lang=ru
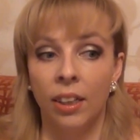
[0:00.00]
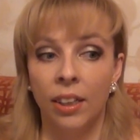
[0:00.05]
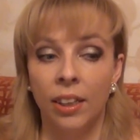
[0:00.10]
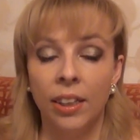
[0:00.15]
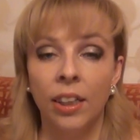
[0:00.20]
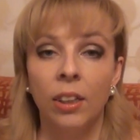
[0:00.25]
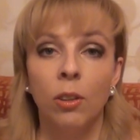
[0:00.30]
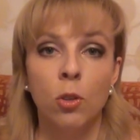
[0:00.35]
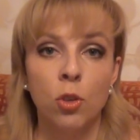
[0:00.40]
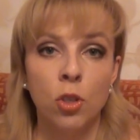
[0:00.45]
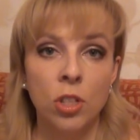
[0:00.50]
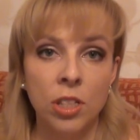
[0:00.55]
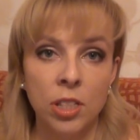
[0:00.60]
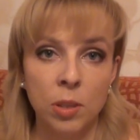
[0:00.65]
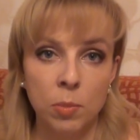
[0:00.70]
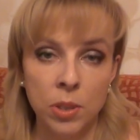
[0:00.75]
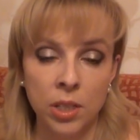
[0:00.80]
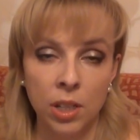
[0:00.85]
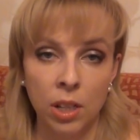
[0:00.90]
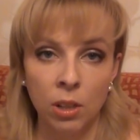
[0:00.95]
Я тоже с
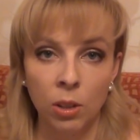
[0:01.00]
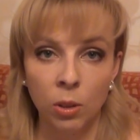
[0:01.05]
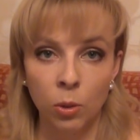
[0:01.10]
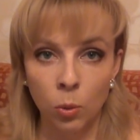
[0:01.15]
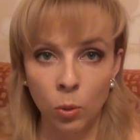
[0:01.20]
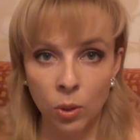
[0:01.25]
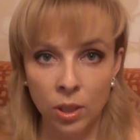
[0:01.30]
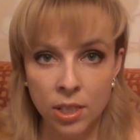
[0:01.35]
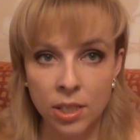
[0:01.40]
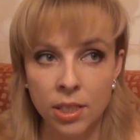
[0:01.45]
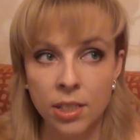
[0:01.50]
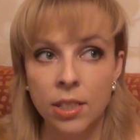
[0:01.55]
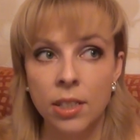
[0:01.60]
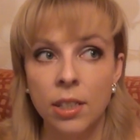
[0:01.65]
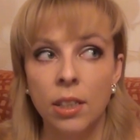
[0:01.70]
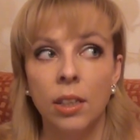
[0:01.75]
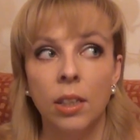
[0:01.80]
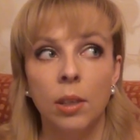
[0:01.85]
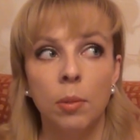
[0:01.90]
этим столкнулась,